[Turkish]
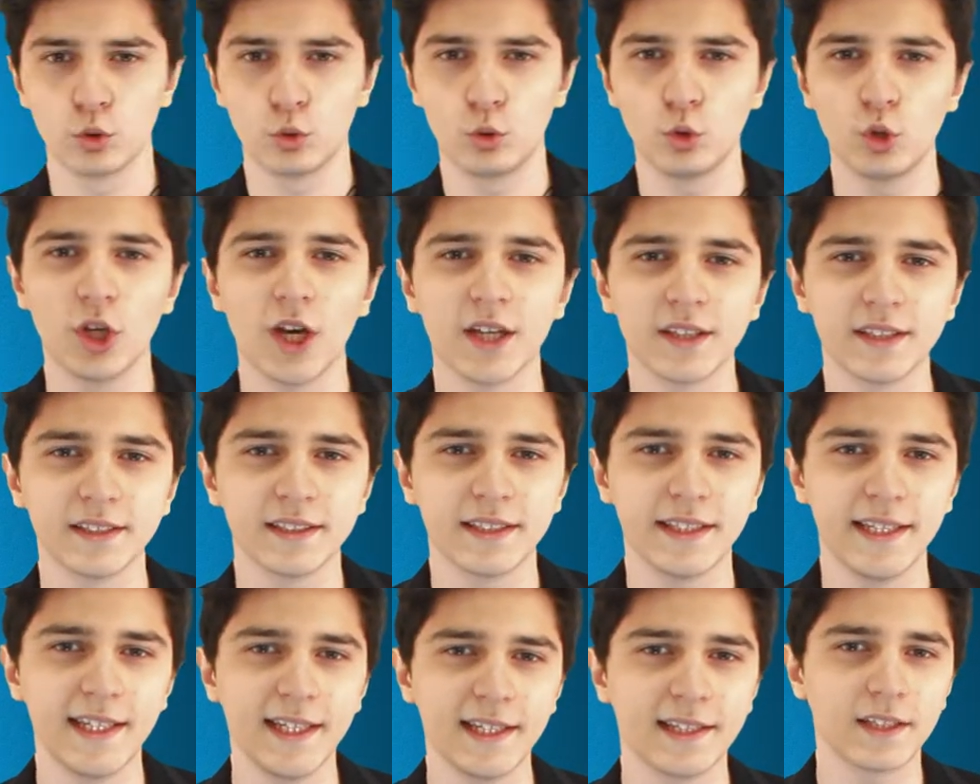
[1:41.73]
Dünyanın
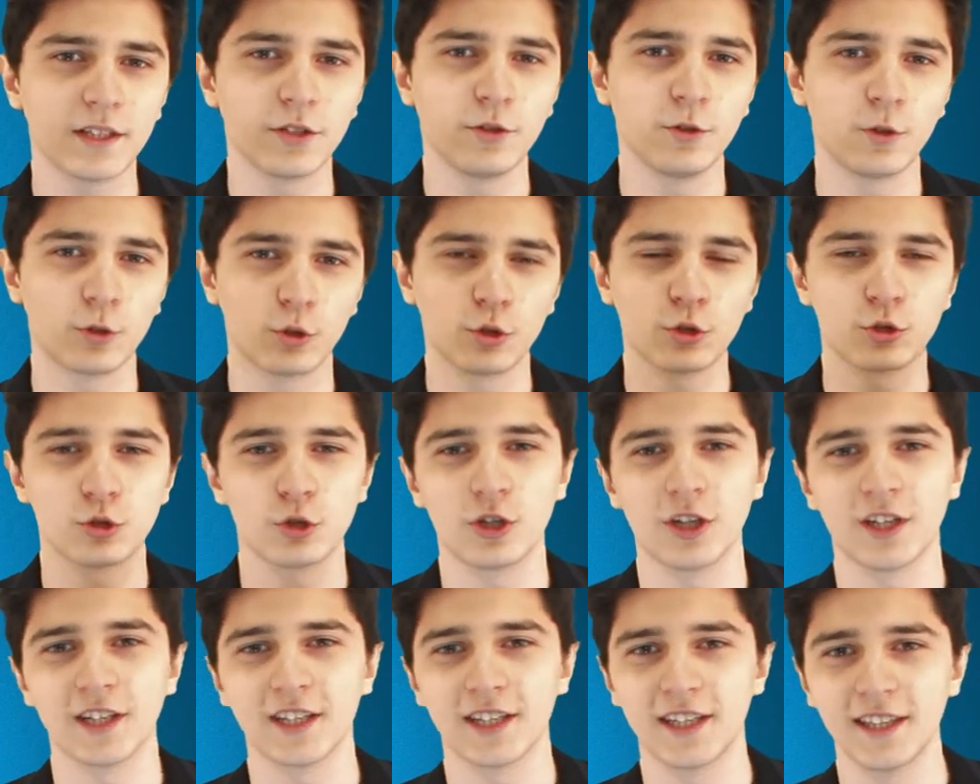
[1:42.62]
ilk yokuş
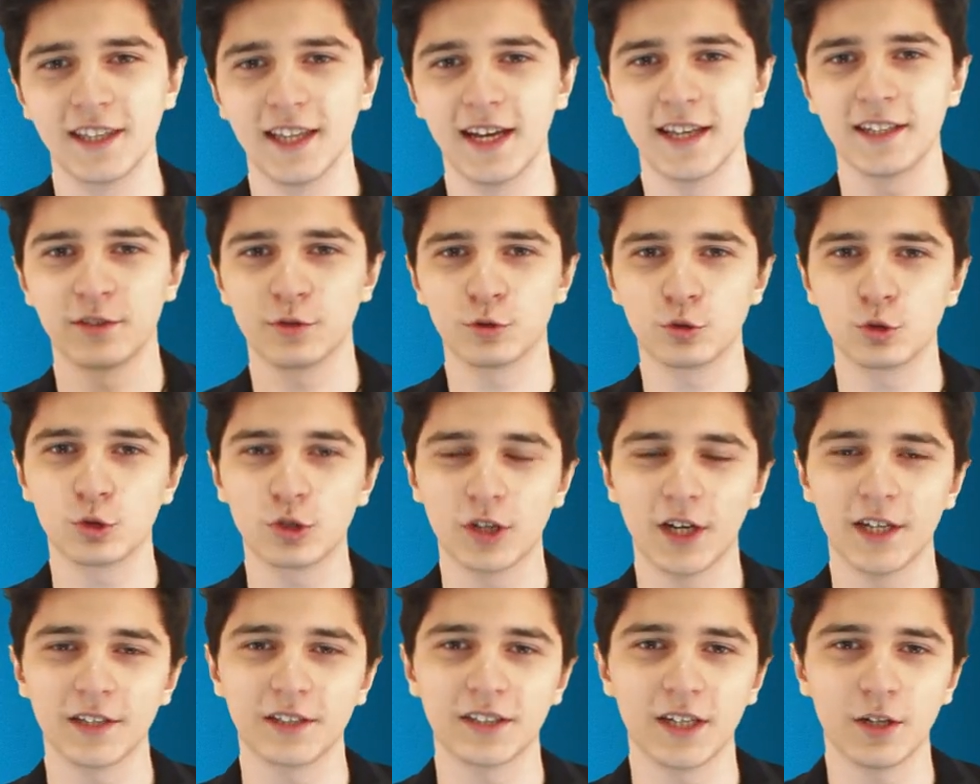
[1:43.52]
yukarı giden su
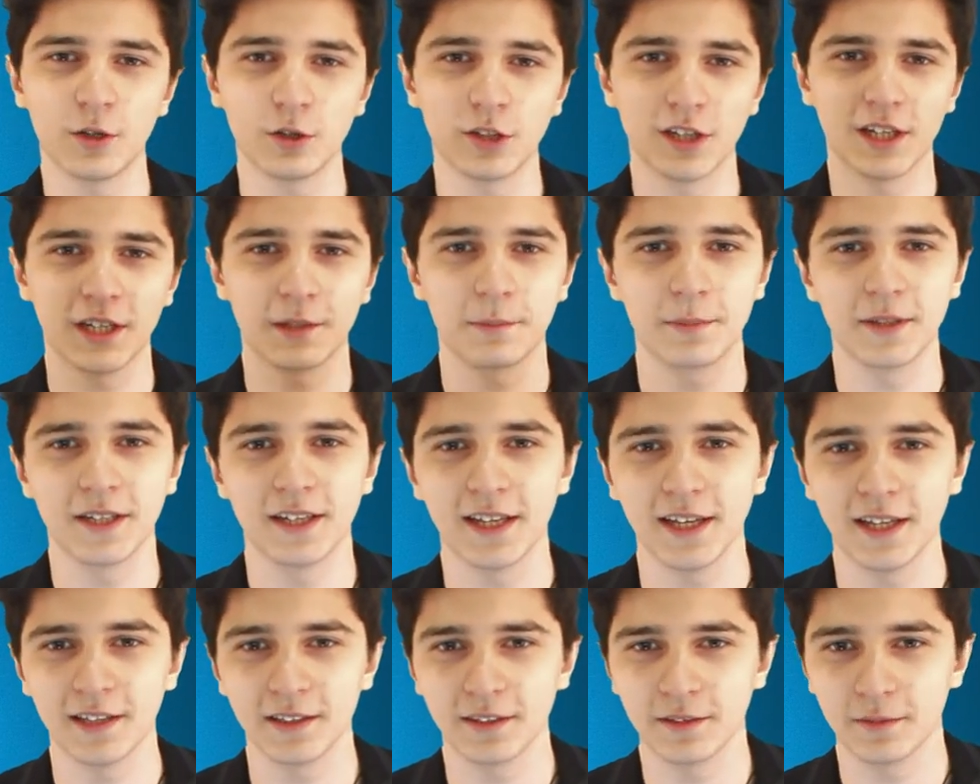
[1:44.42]
kaydırağı olarak
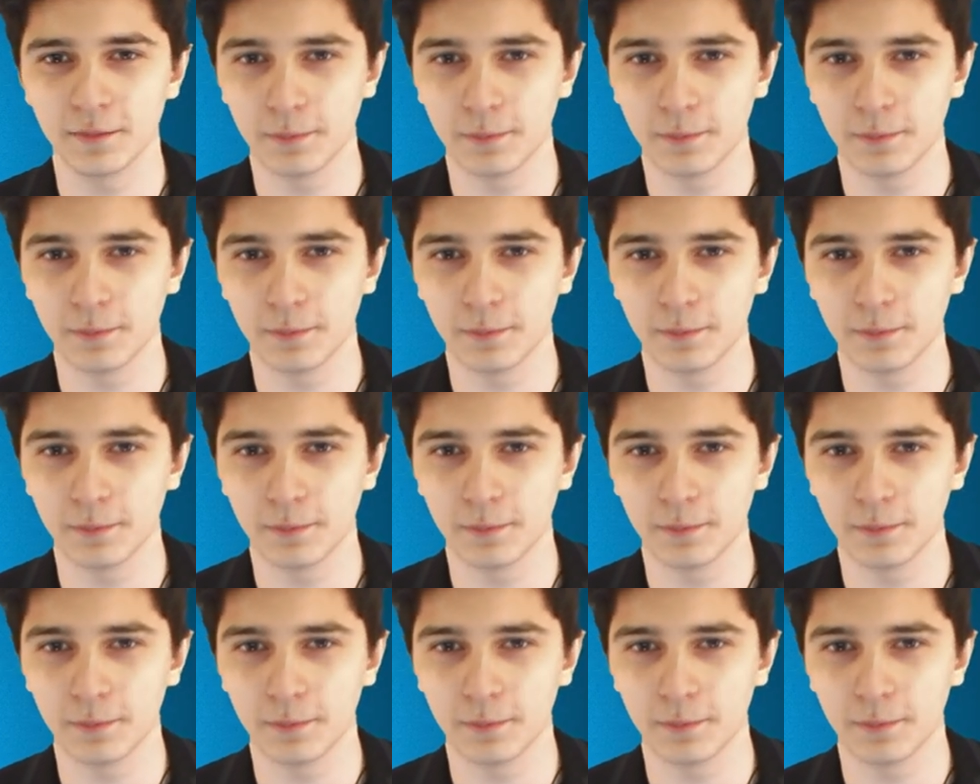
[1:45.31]
bilinen